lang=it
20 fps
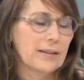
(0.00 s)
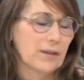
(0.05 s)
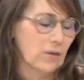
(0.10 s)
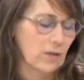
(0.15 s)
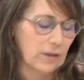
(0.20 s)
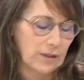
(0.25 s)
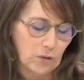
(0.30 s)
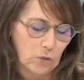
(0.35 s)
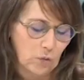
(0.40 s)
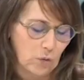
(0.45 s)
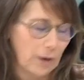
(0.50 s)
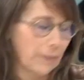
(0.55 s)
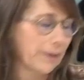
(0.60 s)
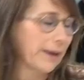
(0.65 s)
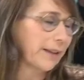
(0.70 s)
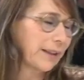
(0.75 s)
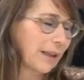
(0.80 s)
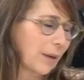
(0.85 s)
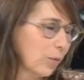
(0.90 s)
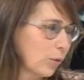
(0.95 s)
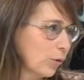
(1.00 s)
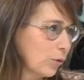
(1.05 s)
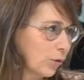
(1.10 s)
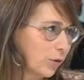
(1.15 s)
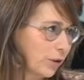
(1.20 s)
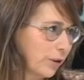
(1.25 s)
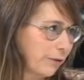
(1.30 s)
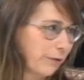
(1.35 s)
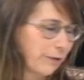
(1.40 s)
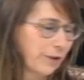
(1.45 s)
sic- sicuramente è molto
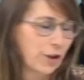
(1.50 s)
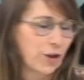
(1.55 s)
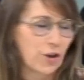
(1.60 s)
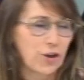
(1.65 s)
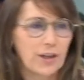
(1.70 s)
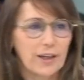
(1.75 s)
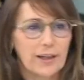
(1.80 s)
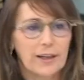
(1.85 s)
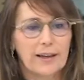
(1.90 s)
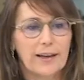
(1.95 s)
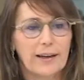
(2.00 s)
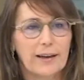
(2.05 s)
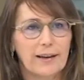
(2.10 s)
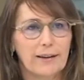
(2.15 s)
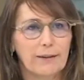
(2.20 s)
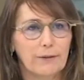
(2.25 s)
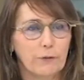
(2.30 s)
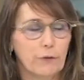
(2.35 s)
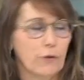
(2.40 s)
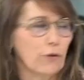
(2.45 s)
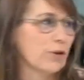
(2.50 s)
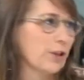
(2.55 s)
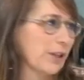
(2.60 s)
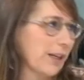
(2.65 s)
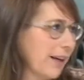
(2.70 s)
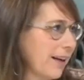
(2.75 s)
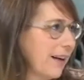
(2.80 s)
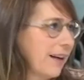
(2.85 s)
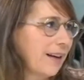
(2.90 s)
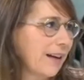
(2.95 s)
difficile e
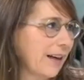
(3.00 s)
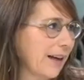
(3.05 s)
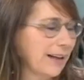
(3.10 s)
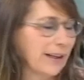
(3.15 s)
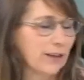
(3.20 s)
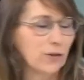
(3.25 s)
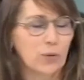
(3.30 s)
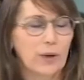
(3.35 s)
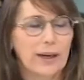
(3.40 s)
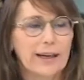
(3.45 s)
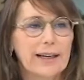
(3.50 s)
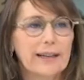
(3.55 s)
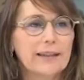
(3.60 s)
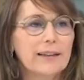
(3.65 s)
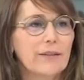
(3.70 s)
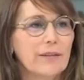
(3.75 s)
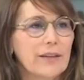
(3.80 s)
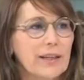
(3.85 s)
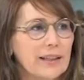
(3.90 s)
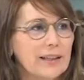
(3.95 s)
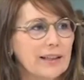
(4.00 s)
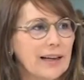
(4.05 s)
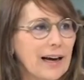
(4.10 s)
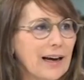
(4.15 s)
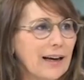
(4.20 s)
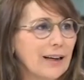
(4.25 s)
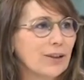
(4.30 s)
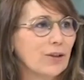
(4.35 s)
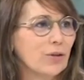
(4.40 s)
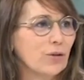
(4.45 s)
forse lei eh, ha detto una grande
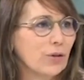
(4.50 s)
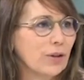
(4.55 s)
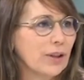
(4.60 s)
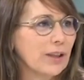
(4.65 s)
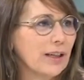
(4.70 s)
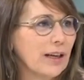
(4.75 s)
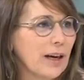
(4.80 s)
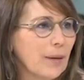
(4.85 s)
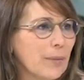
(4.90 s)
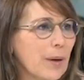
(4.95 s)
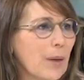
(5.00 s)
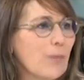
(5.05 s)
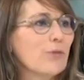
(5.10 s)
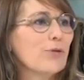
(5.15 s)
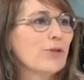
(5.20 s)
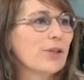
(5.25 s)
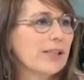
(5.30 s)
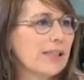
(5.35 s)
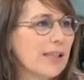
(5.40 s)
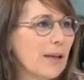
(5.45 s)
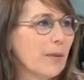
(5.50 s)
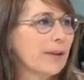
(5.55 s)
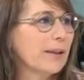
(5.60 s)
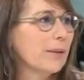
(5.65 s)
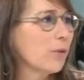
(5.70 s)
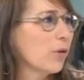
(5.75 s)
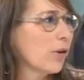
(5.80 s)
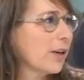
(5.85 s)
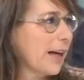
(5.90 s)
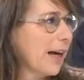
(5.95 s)
verità. Noi abbiamo un sistema
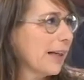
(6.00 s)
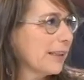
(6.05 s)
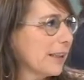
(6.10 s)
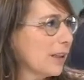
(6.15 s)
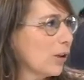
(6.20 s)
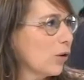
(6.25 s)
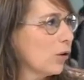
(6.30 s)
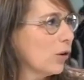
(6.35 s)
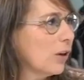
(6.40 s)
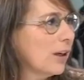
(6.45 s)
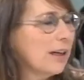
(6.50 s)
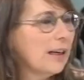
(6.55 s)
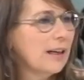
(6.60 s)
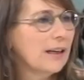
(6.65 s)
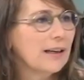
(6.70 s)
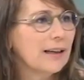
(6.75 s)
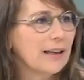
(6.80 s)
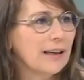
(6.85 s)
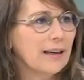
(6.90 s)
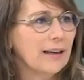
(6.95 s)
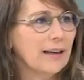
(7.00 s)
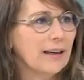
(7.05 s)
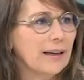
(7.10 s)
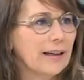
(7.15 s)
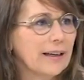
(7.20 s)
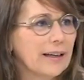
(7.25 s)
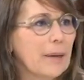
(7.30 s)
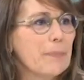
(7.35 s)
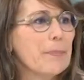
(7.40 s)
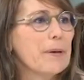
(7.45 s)
democratico eh.
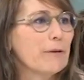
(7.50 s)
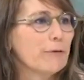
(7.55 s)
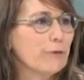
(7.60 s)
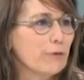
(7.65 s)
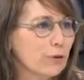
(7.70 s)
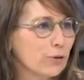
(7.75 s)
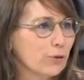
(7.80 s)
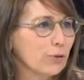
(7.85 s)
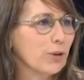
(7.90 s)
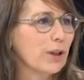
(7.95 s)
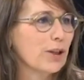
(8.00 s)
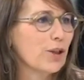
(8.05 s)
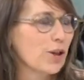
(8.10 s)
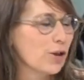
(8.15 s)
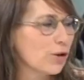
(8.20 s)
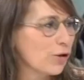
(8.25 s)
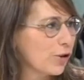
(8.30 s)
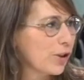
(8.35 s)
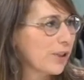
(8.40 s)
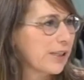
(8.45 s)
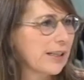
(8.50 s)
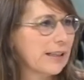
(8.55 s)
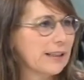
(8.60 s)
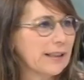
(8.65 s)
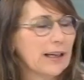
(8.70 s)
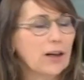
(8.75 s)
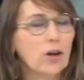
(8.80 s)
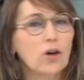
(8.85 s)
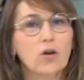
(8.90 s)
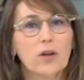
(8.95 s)
eh, che per fortuna ci
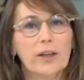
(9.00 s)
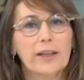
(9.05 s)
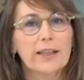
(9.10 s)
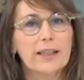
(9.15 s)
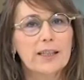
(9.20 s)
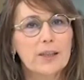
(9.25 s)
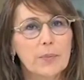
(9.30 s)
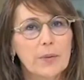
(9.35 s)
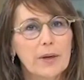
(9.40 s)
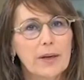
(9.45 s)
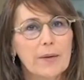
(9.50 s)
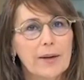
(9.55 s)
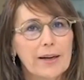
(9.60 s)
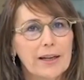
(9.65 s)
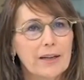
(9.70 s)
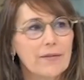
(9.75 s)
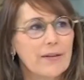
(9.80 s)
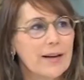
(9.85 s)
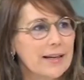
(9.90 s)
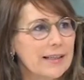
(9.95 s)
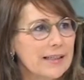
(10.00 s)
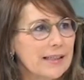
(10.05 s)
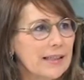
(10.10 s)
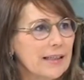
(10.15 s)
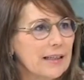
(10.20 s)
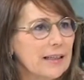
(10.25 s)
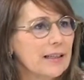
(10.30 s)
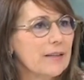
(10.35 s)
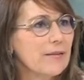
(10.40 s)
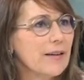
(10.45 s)
consente ancora di esprimere
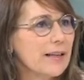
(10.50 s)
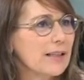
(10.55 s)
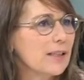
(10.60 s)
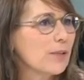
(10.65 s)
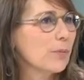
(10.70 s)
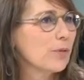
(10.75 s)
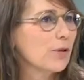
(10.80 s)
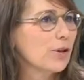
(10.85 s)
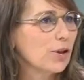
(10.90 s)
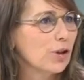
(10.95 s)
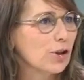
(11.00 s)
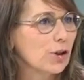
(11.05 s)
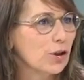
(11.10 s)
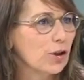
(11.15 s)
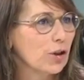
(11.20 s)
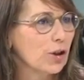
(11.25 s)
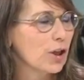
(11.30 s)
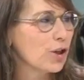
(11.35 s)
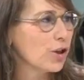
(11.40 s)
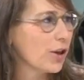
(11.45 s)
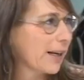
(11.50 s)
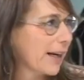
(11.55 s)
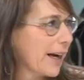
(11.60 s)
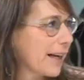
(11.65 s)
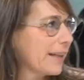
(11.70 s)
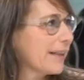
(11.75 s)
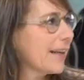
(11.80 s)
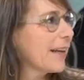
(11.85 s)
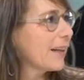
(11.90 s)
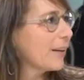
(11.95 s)
diverse, diverse, posizioni e
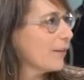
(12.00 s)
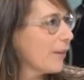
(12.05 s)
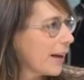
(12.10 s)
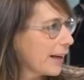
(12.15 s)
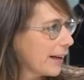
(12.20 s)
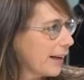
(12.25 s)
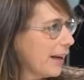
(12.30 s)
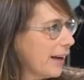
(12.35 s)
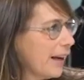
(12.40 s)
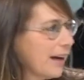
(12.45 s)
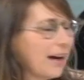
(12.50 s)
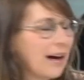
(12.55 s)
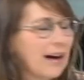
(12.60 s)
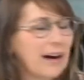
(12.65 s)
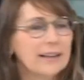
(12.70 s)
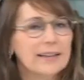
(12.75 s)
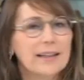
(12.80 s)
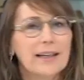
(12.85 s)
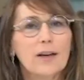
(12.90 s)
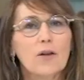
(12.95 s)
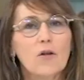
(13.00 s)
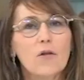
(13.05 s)
cercare di arrivare a delle